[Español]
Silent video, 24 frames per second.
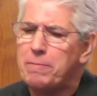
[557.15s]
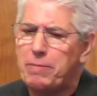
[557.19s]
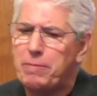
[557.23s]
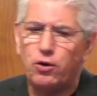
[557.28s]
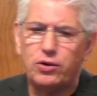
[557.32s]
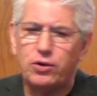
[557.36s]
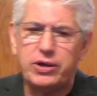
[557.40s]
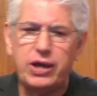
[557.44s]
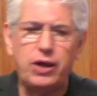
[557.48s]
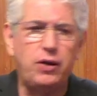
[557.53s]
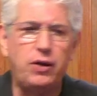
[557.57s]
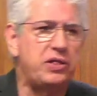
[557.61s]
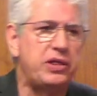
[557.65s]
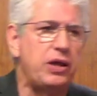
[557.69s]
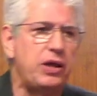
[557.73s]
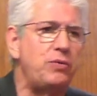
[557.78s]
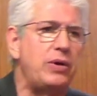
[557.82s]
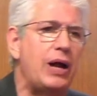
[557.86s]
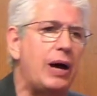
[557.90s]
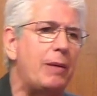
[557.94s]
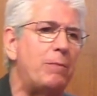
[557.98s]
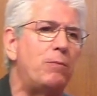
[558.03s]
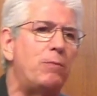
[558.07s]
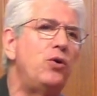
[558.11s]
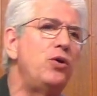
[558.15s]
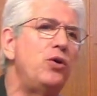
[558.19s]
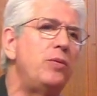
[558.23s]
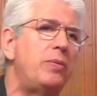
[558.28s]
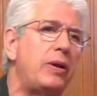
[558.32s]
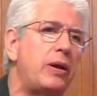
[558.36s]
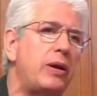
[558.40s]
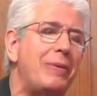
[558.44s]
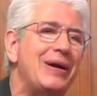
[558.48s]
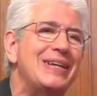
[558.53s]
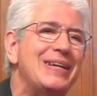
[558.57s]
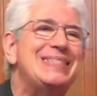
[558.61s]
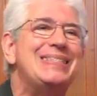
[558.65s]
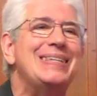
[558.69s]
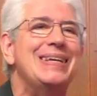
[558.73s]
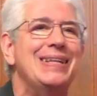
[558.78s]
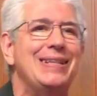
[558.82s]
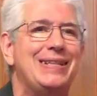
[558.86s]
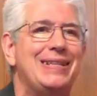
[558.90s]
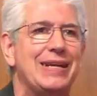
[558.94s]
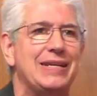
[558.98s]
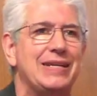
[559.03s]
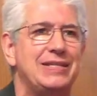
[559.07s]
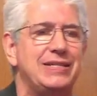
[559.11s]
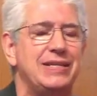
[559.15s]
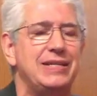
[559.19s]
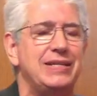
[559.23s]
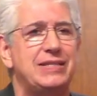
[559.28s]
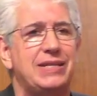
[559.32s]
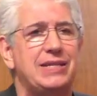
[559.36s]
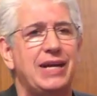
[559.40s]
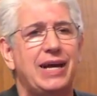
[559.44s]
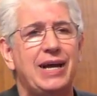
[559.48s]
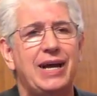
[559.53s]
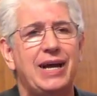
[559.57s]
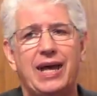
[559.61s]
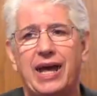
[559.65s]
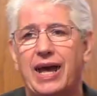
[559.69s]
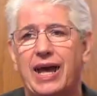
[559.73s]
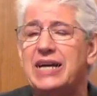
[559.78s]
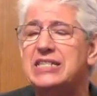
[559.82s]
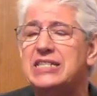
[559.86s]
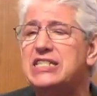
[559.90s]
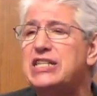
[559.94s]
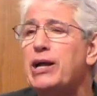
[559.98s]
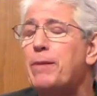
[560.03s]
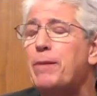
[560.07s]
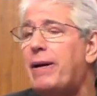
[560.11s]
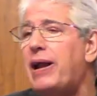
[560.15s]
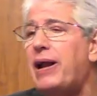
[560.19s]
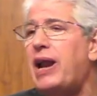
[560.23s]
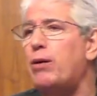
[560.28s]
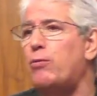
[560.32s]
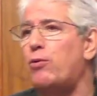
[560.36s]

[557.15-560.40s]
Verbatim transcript: Pero quiero hacer una muy breve síntesis. En esta